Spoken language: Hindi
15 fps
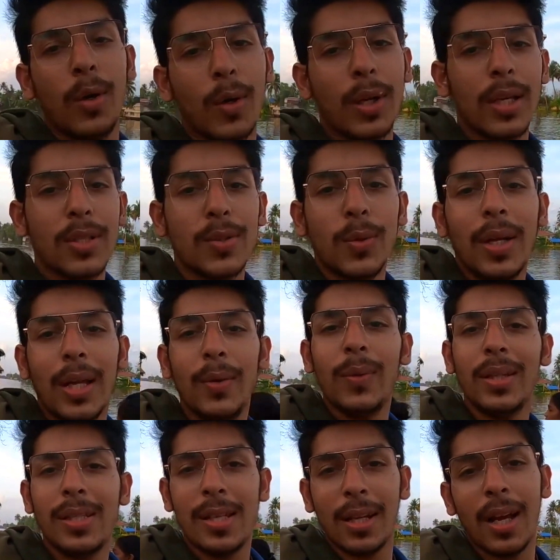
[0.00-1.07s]
ओके सो डन
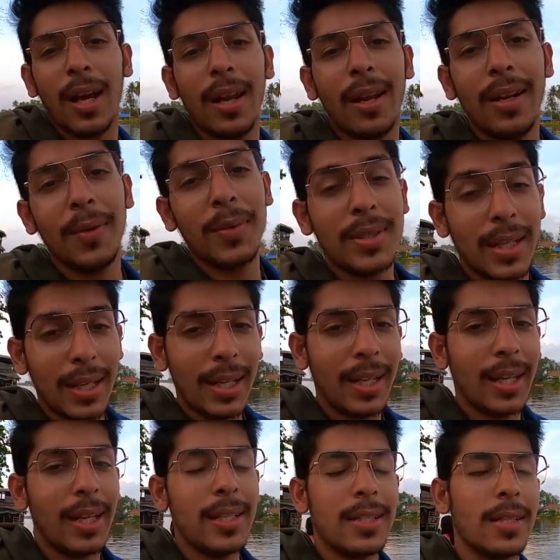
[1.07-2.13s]
विथ शिकारा इट वॉज़ रियली
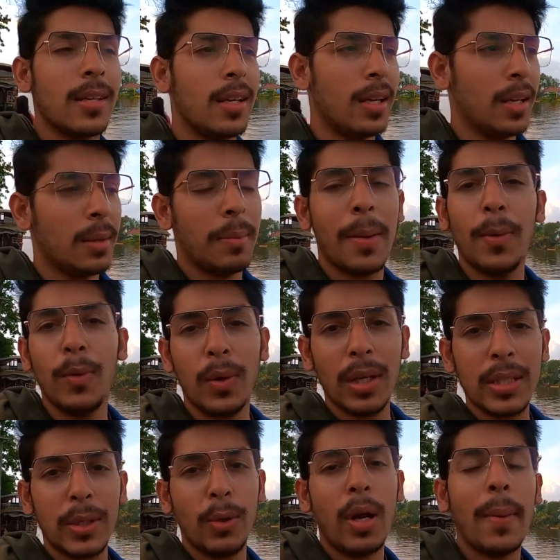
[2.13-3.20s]
नाइस मैं बोलूँगा
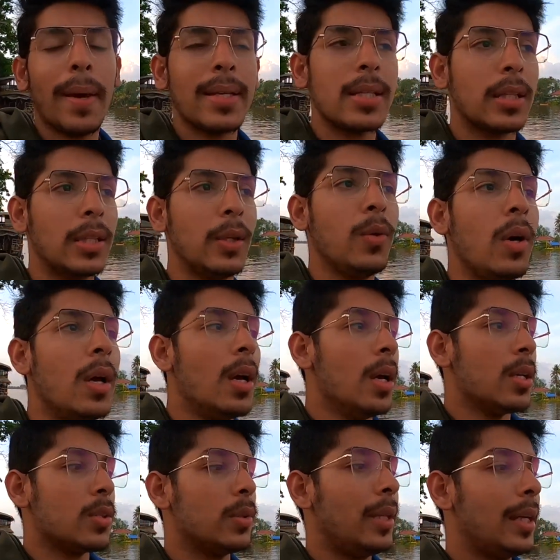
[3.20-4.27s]
ज़रूर आप आ सकते हो
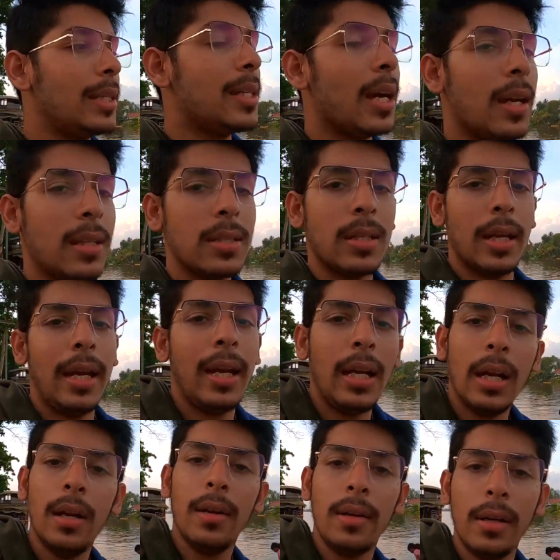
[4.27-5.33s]
सो दे चार्ज एट
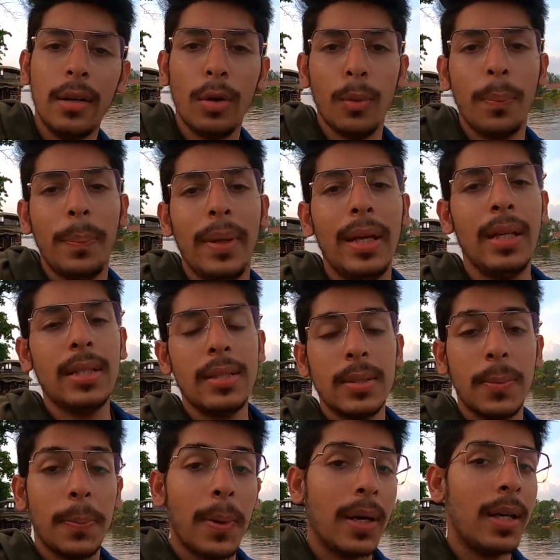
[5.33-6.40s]
हंड्रेड रुपीज़
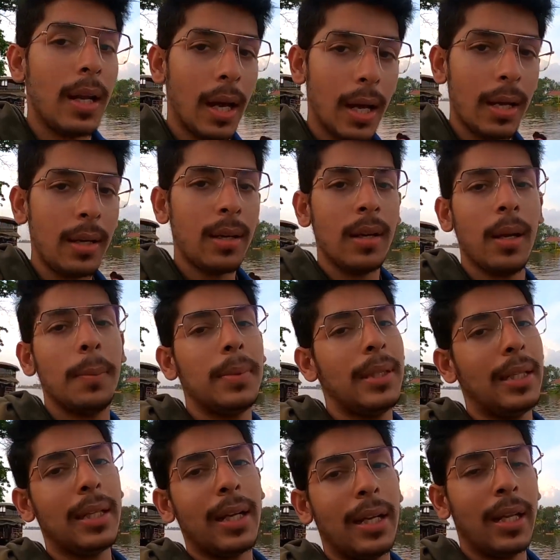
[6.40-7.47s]
पर आवर हम
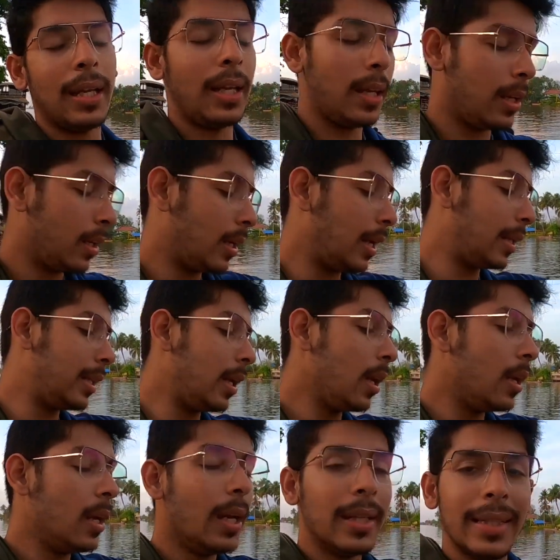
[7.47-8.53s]
तीन घंटे गए थे
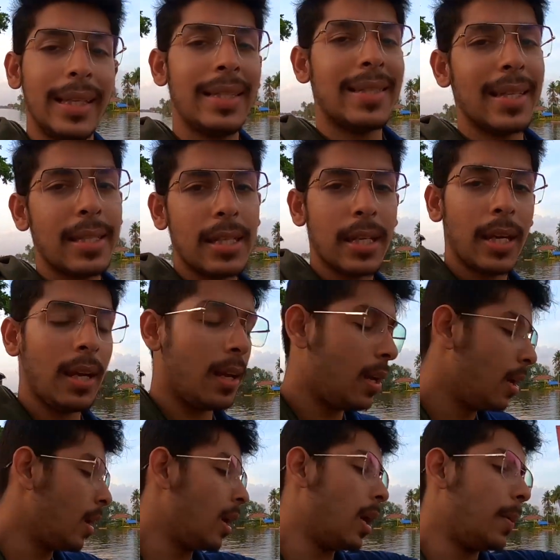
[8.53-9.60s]
तीन से छः
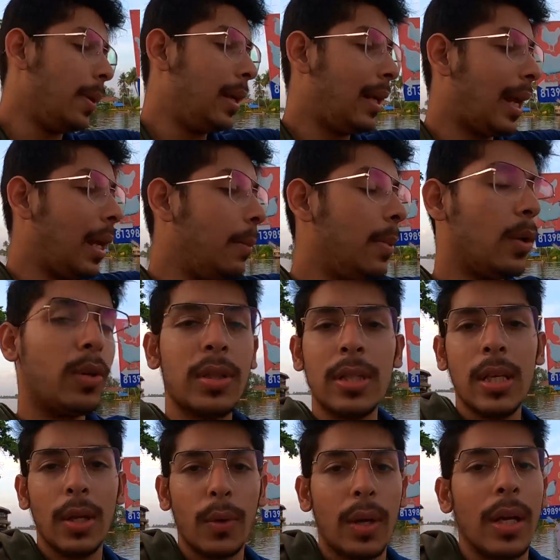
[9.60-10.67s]
अभी टाइम भी कुछ
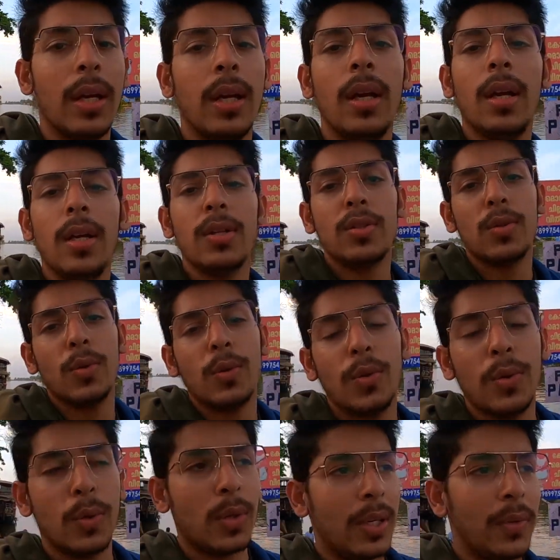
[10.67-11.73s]
छः हो रहा है सो
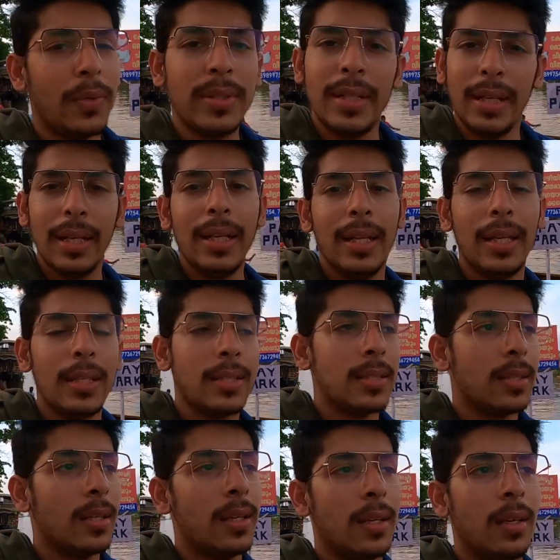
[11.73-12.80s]
इट वॉज़ रियली नाइस
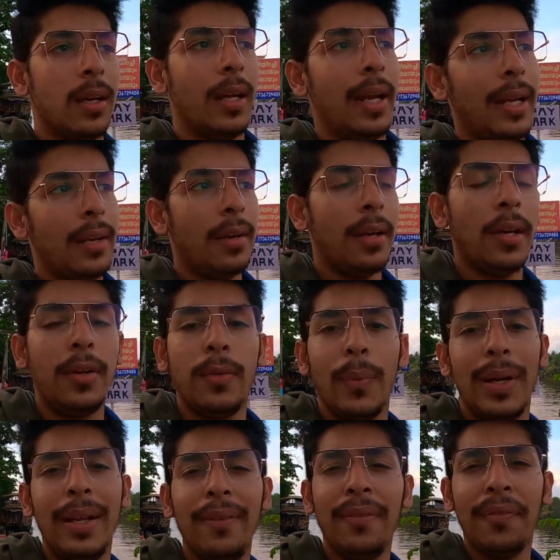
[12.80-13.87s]
एट हंड्रेड
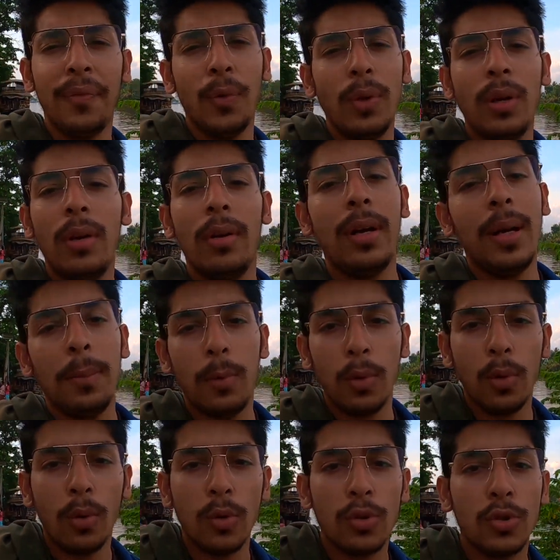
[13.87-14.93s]
ट्वेंटी फोर हंड्रेड हम
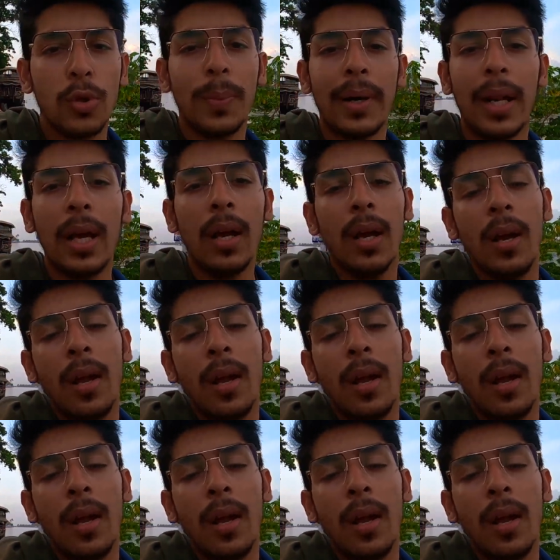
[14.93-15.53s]
लोग का कुछ तो पड़ा